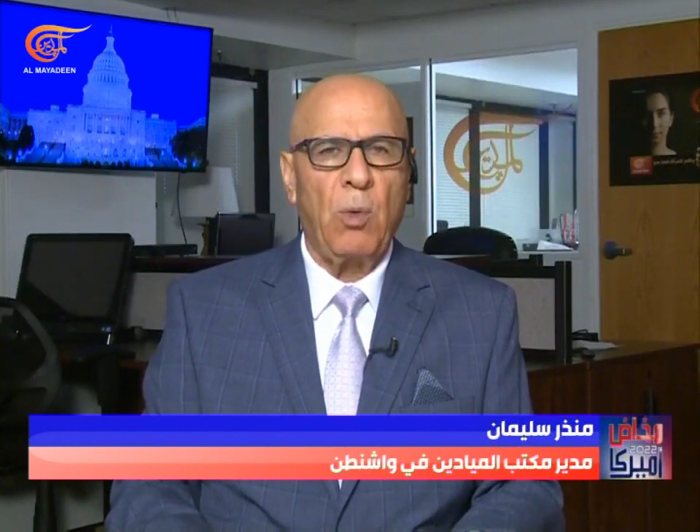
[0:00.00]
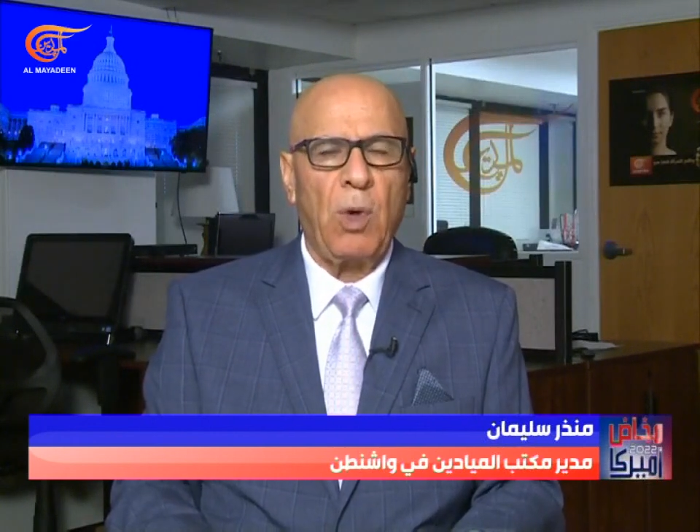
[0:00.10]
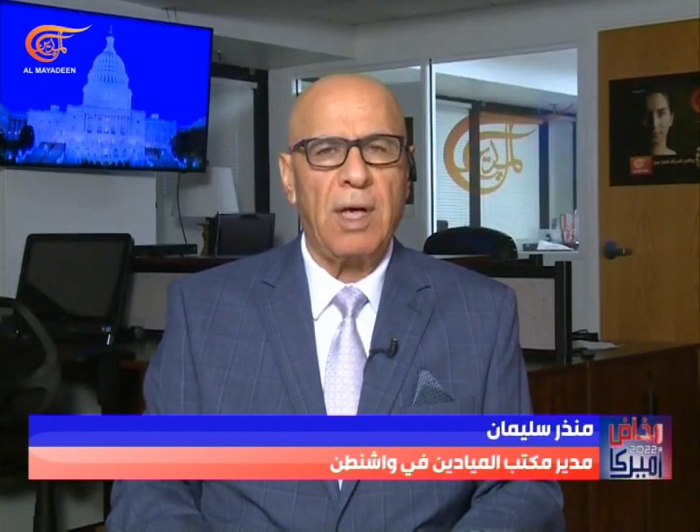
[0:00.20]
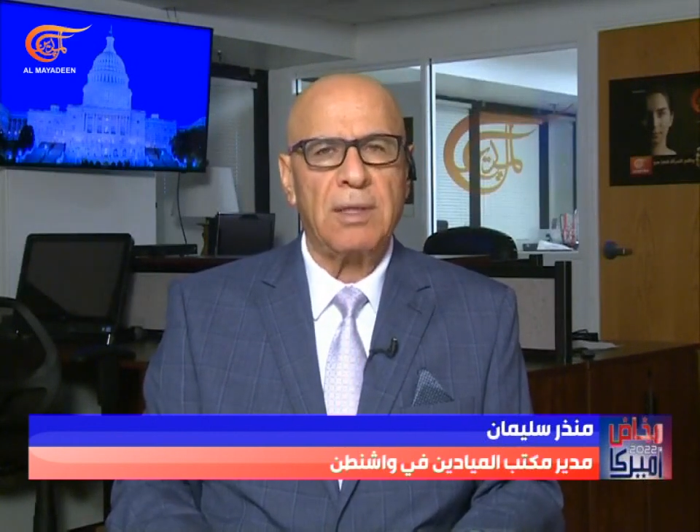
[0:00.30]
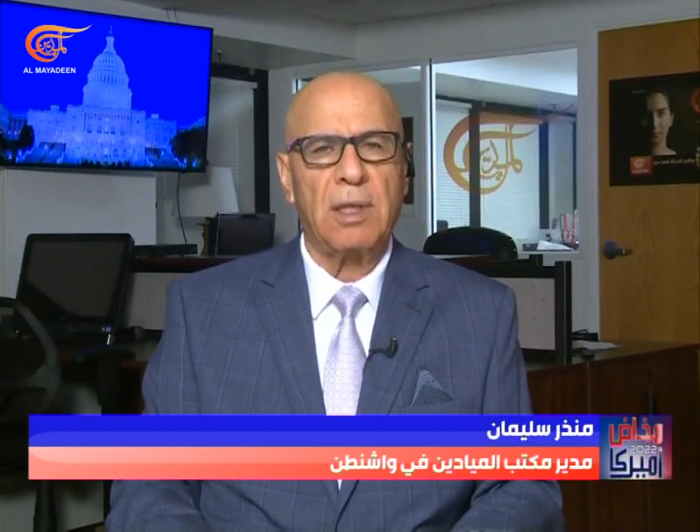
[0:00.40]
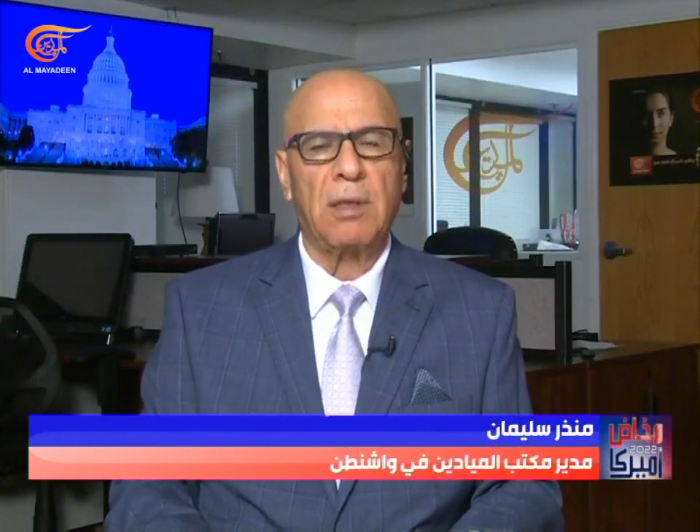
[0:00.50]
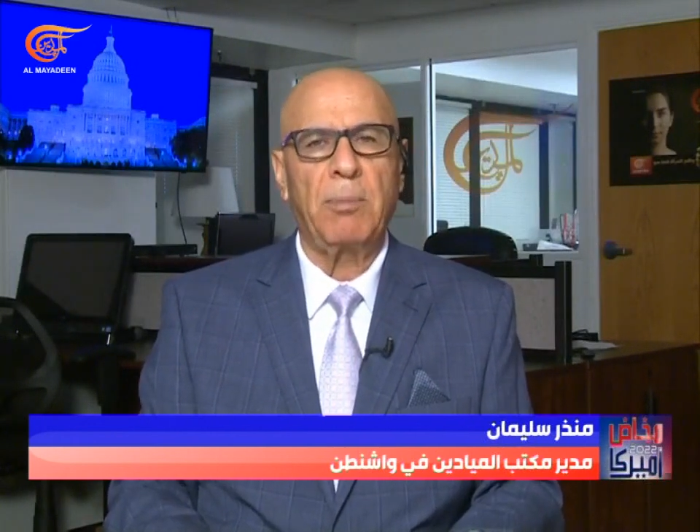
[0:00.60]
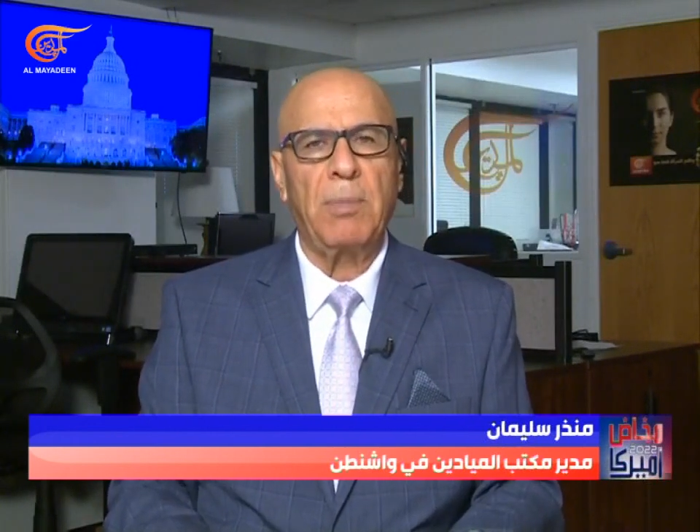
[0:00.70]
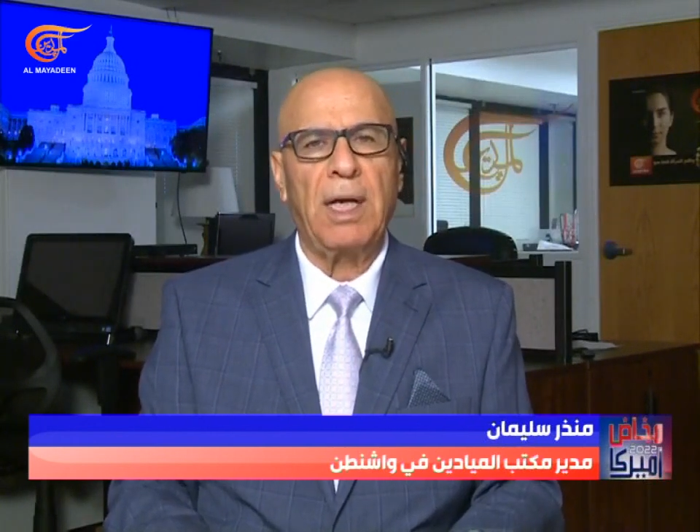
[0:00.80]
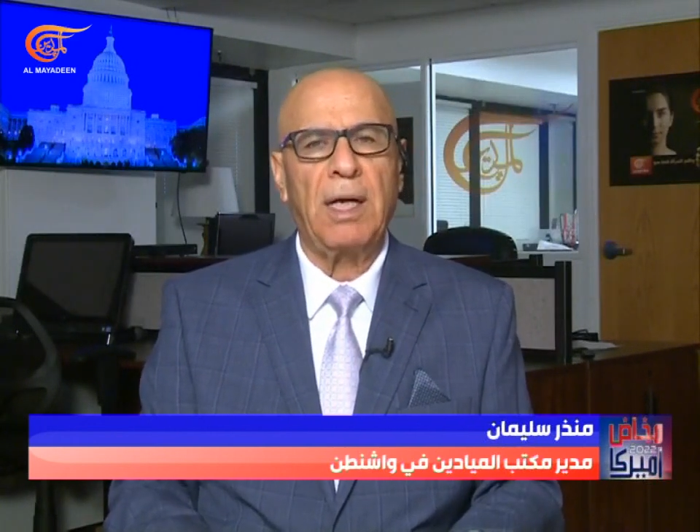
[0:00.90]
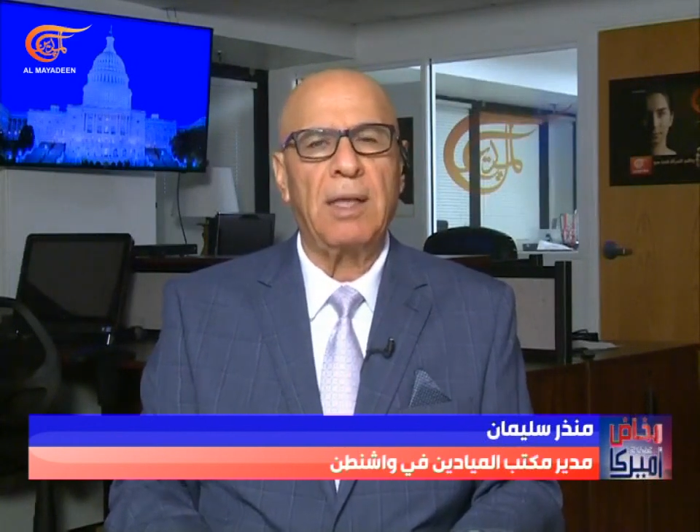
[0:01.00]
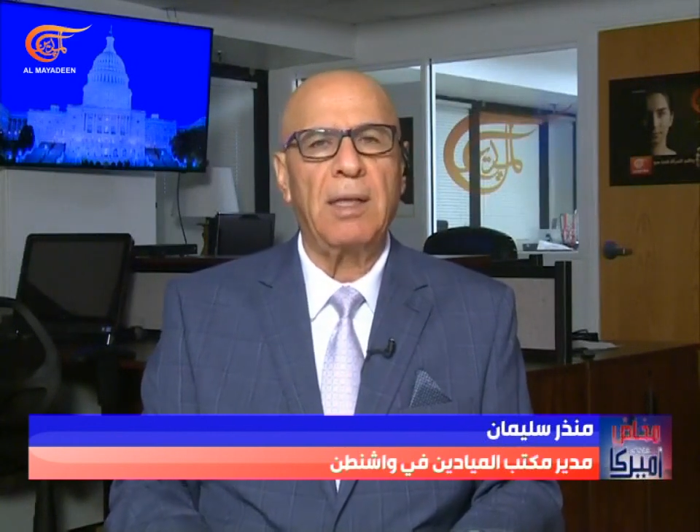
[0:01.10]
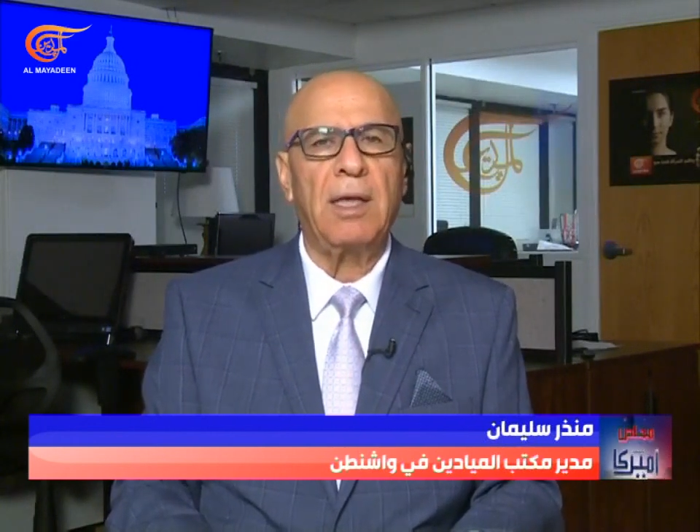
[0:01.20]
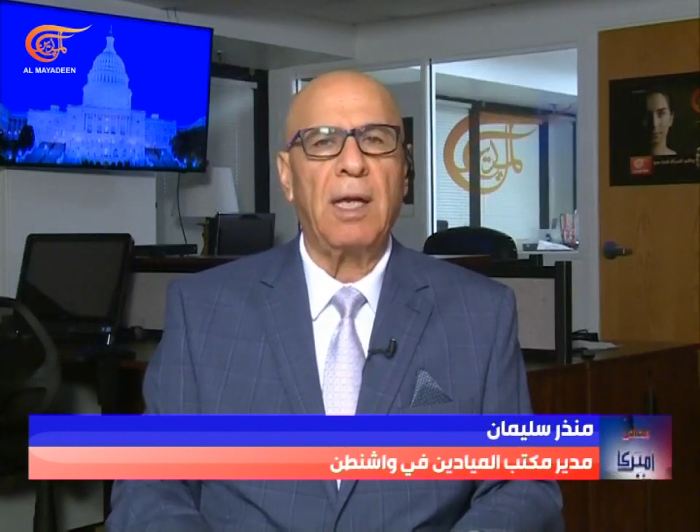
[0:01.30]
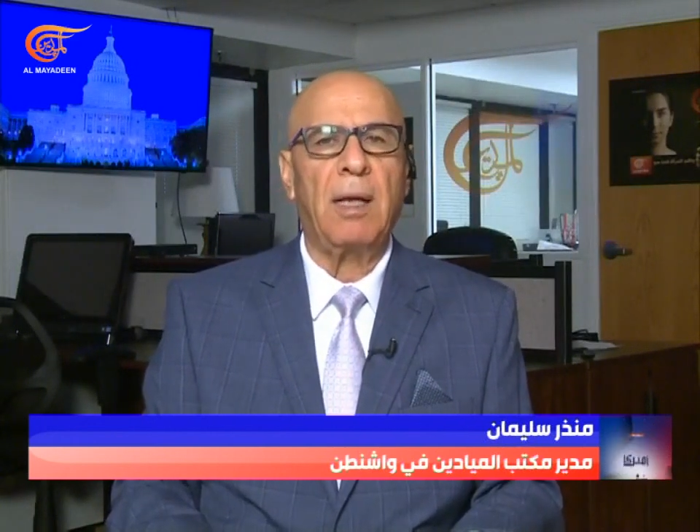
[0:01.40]
وخاصة من
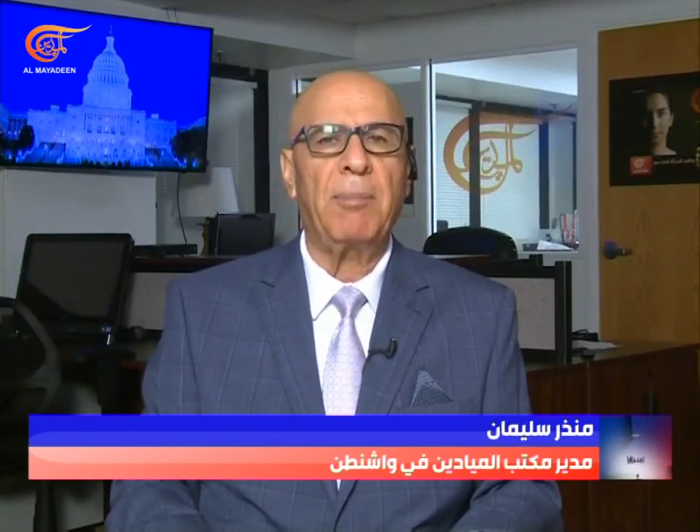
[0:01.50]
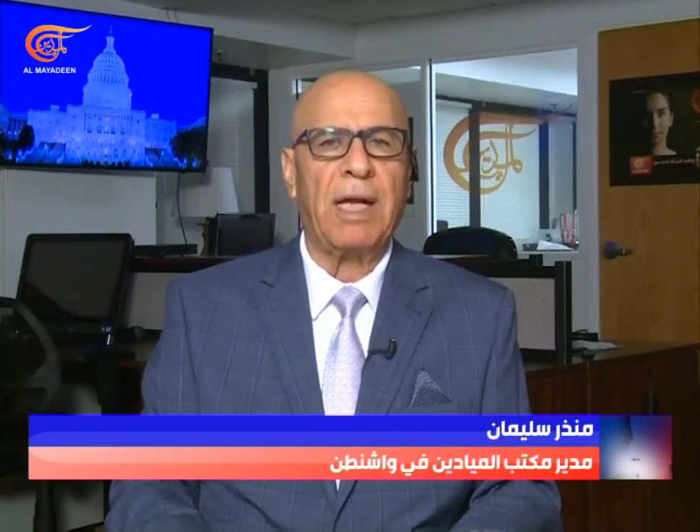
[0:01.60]
الذين لم